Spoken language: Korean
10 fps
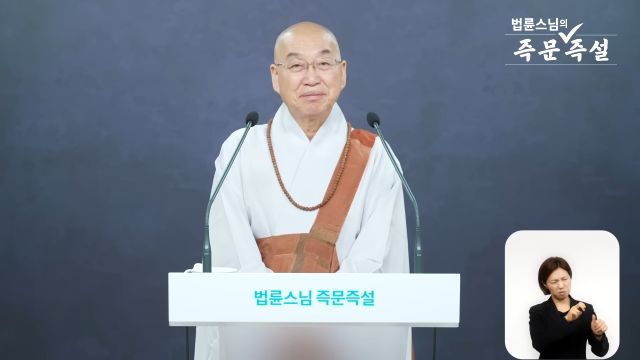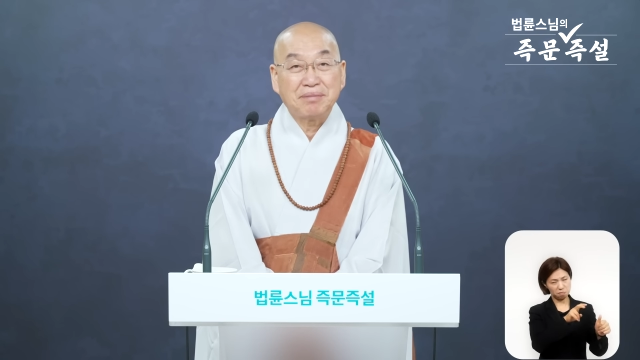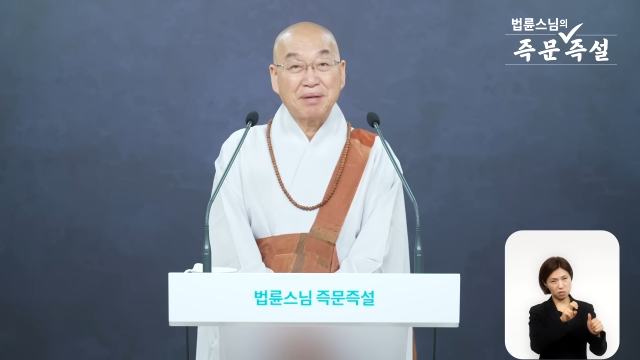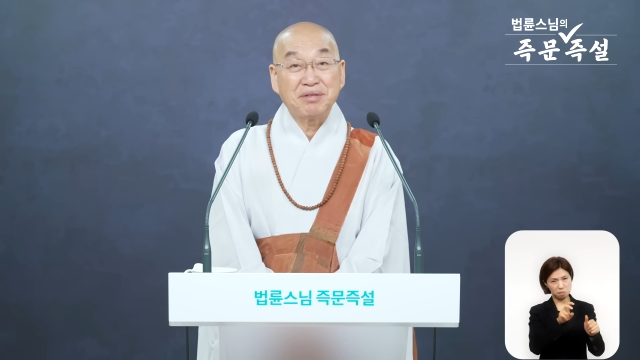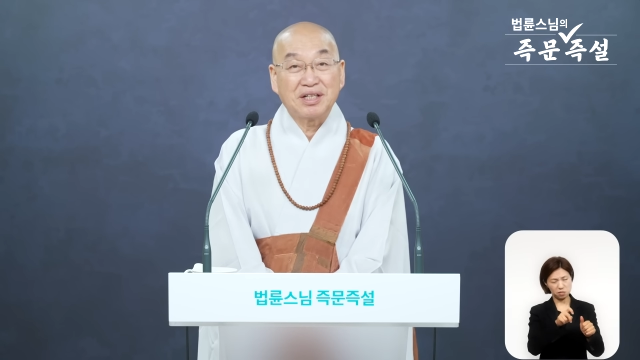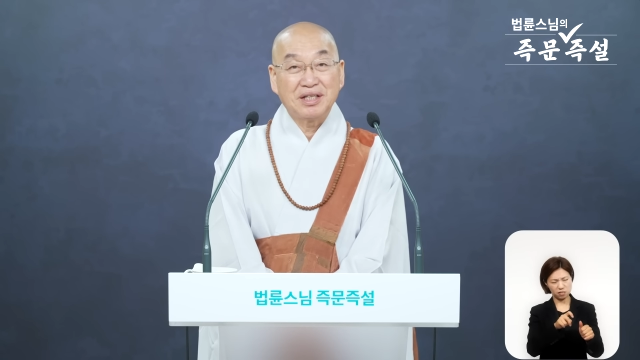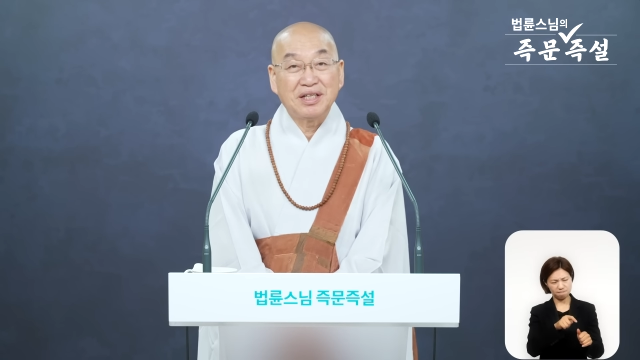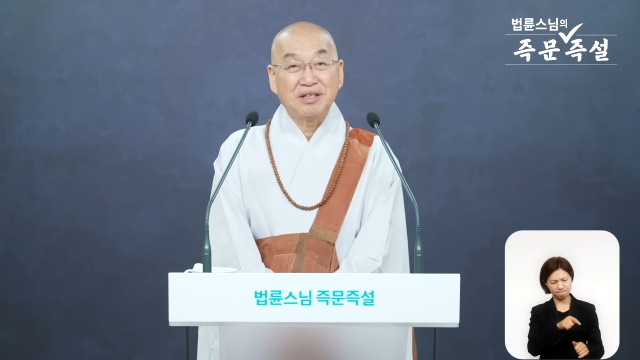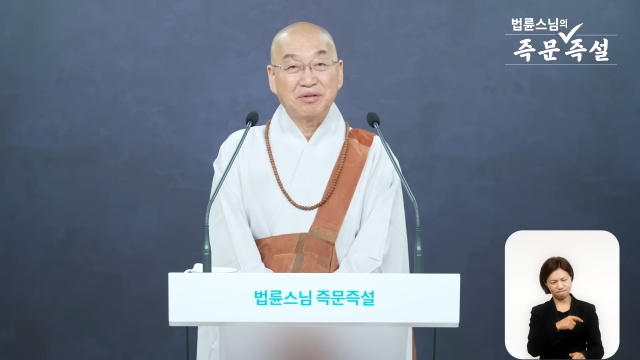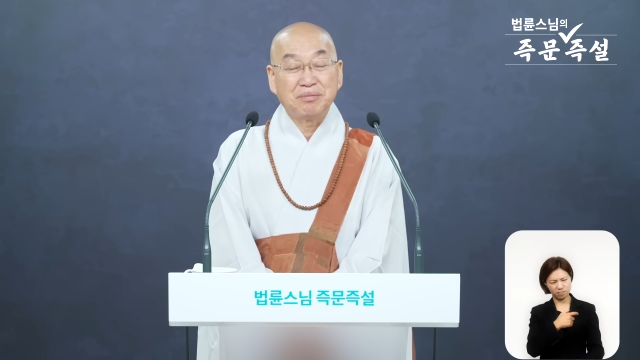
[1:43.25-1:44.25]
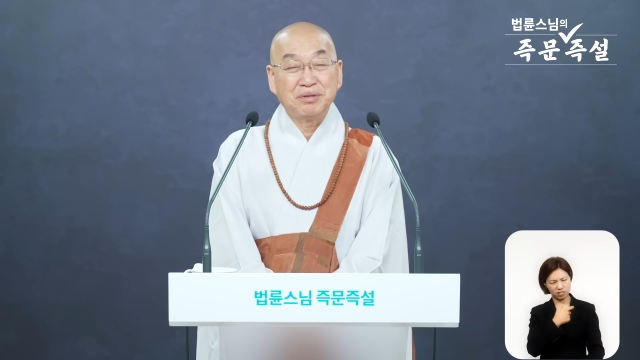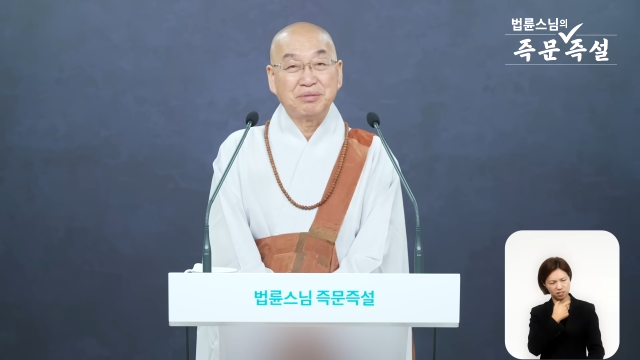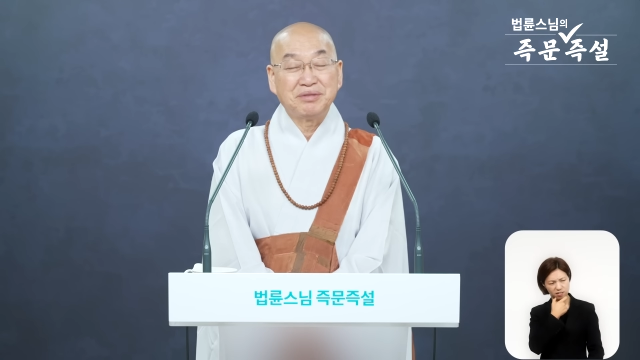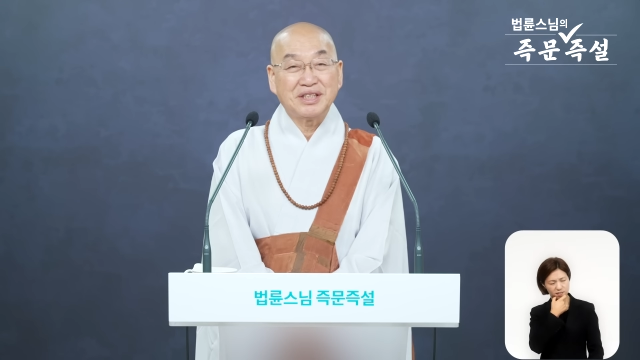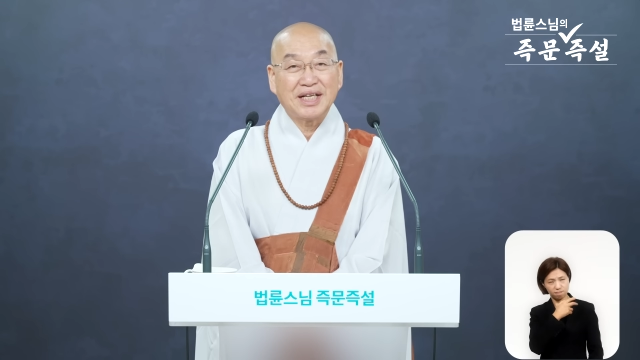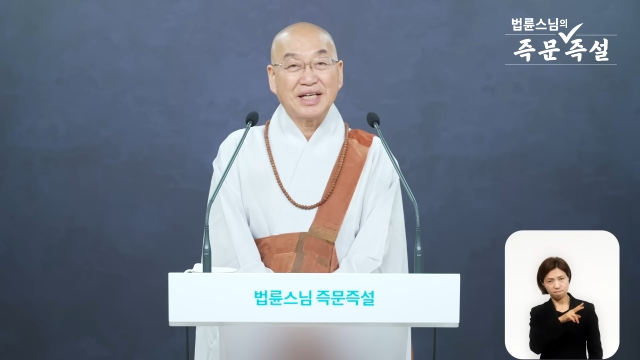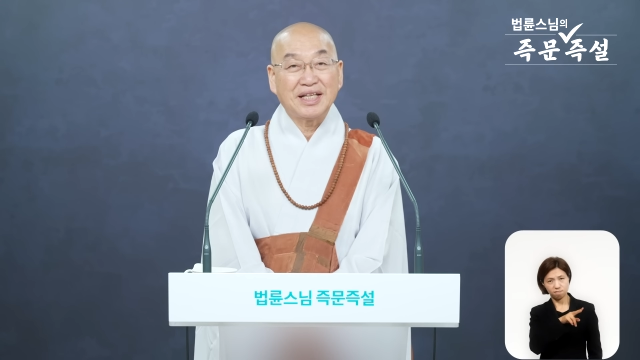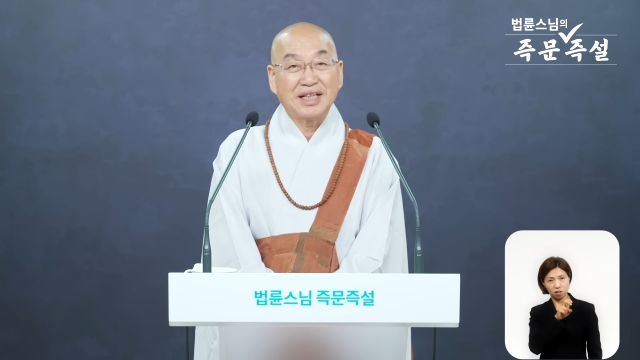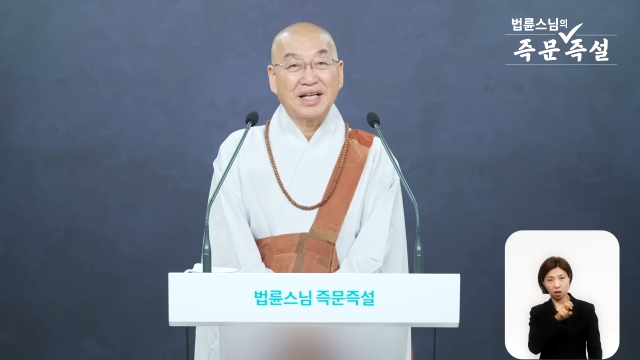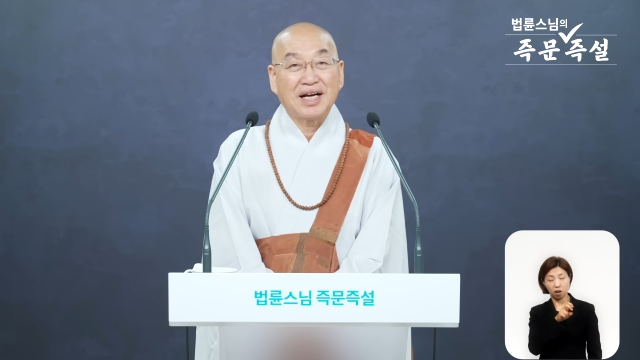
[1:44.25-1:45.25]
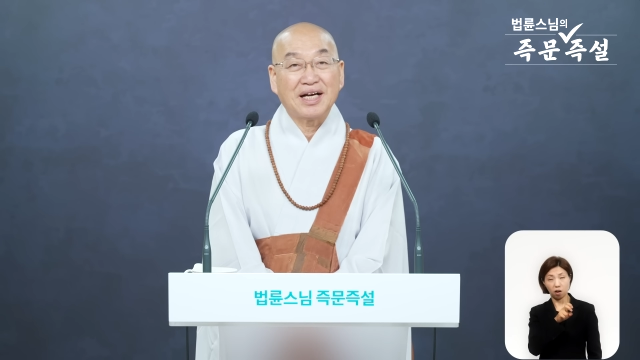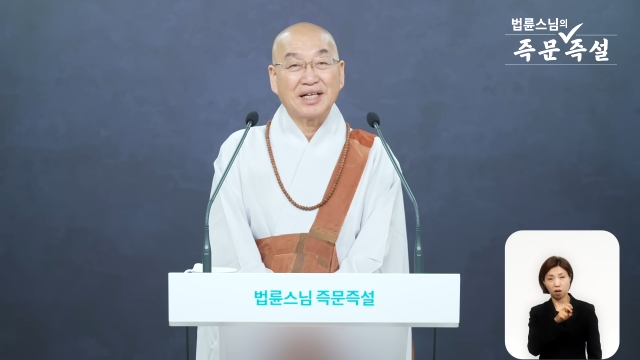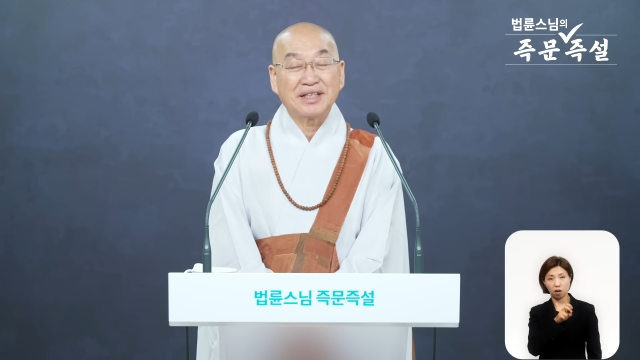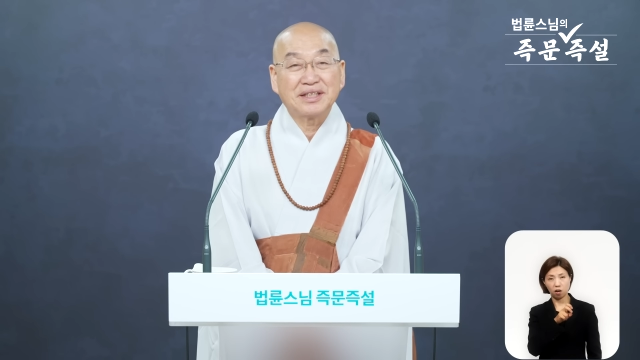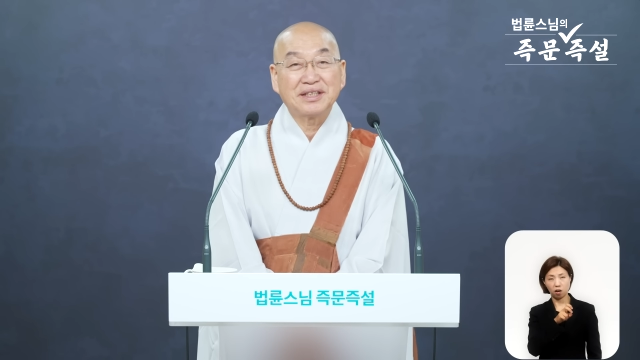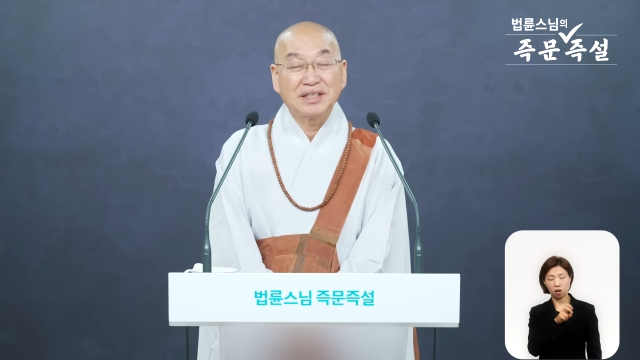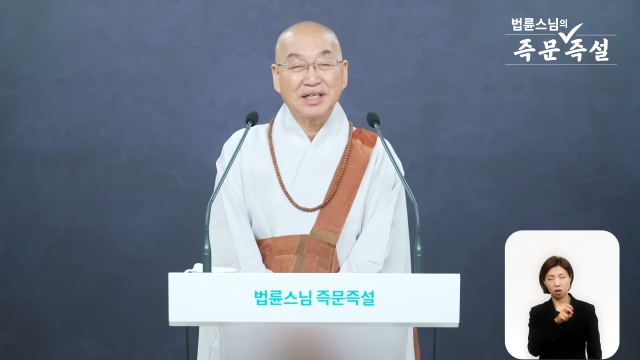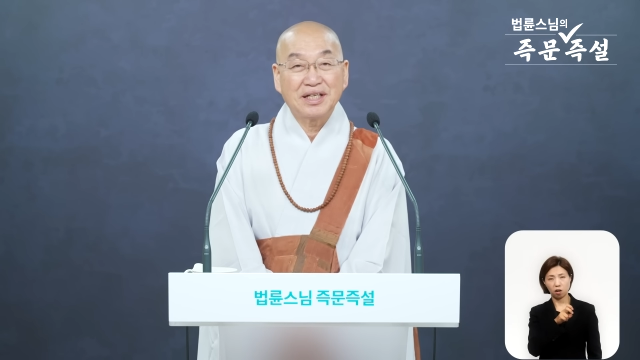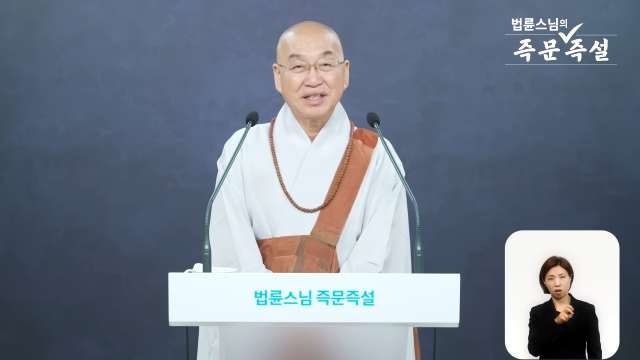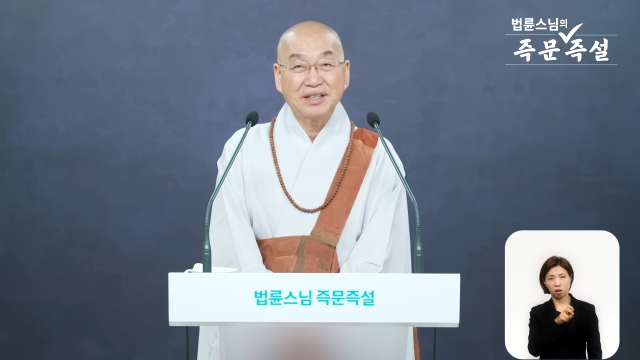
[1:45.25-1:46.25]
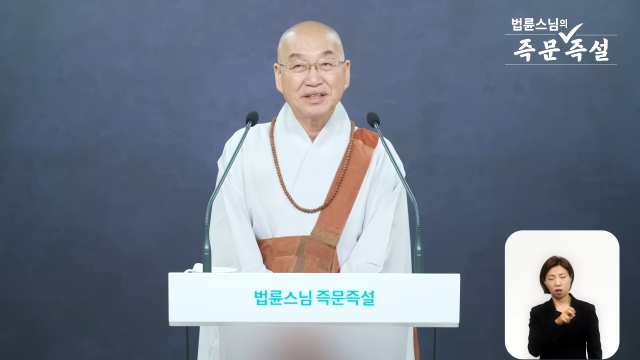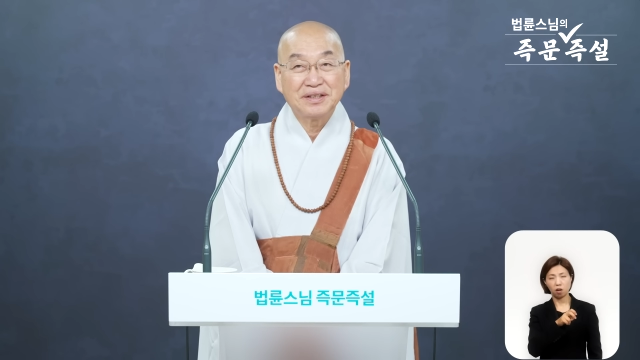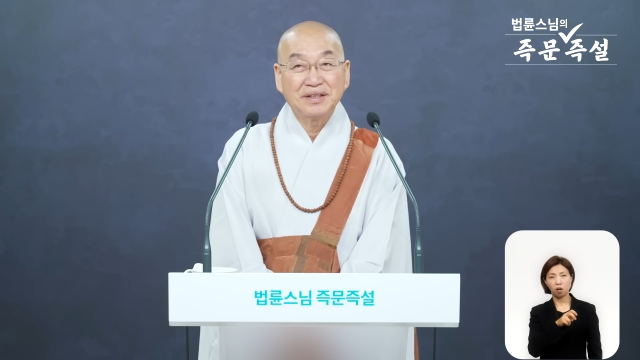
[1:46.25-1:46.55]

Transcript: 마음에 걸리고 미움이 생긴다. 그럴 때는